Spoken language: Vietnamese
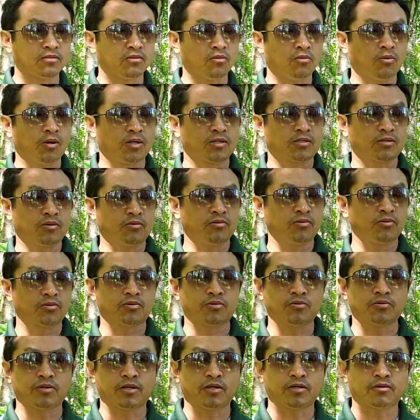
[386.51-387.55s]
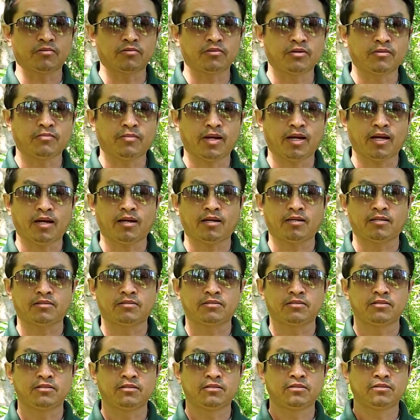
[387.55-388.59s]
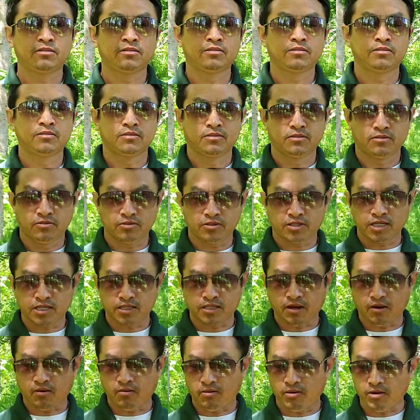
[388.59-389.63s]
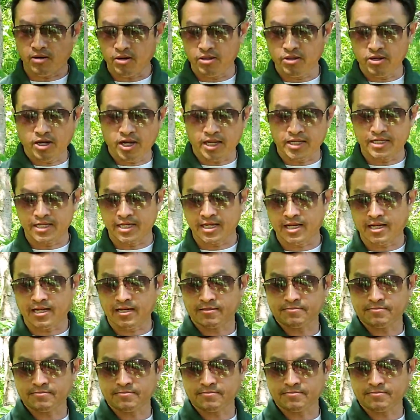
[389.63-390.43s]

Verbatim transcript: hoặc trong yếu thôn ở trong nửa mà nửa thiệt tàu họ giao hạt tiền